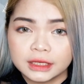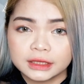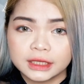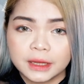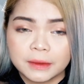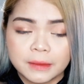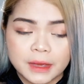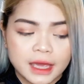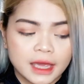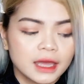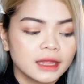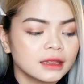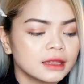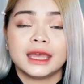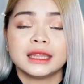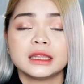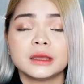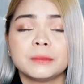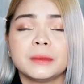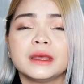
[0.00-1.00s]
damit.
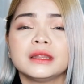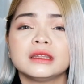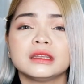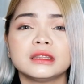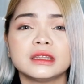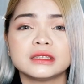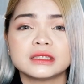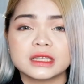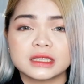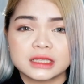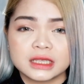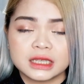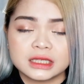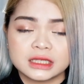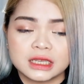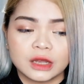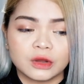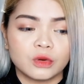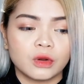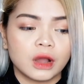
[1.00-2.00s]
And depende din sa size
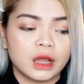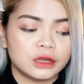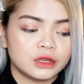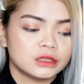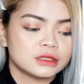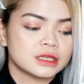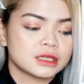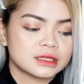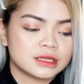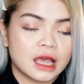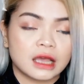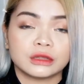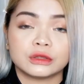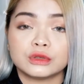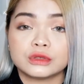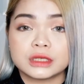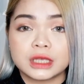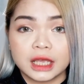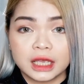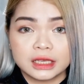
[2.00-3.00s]
niya kung ano yung sasakto
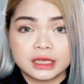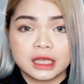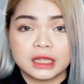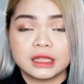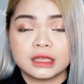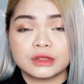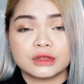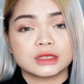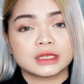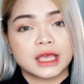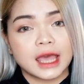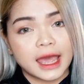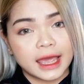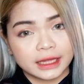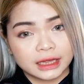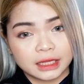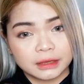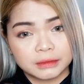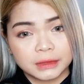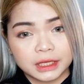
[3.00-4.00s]
sa kanya dito sa
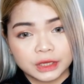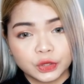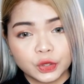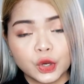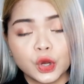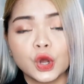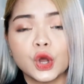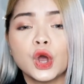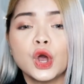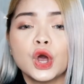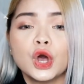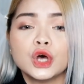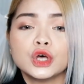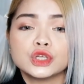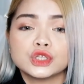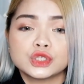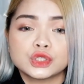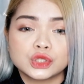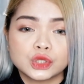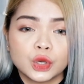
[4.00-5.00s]
item na to.
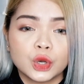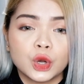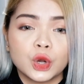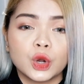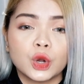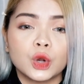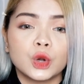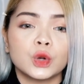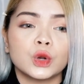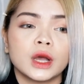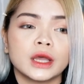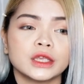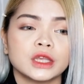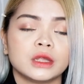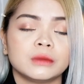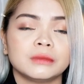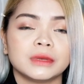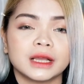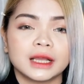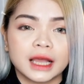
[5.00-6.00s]
So,
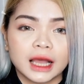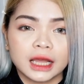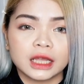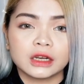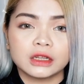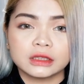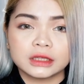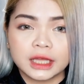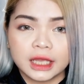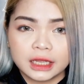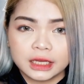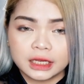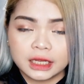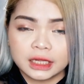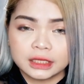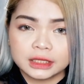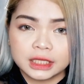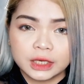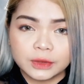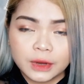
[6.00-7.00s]
ayan, magkakaroon tayo
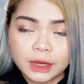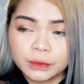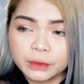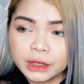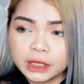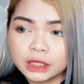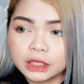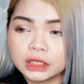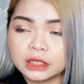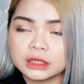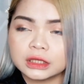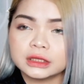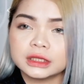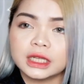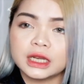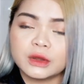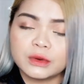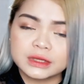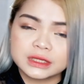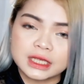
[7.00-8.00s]
ng dalawang winner, tag
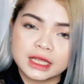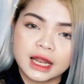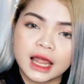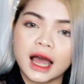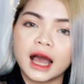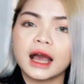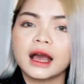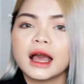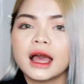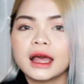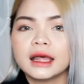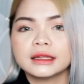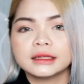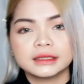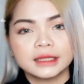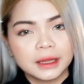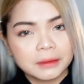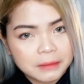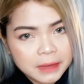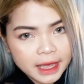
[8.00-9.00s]
dalawa silang
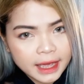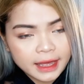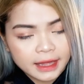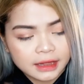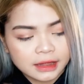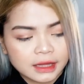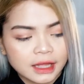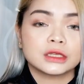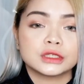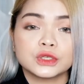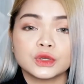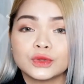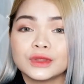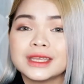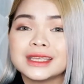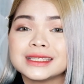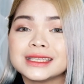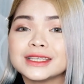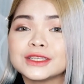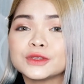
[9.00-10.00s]
damit. So,
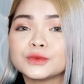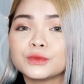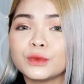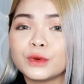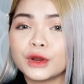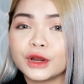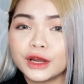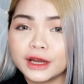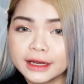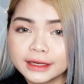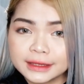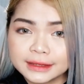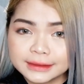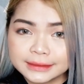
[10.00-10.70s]
this is worth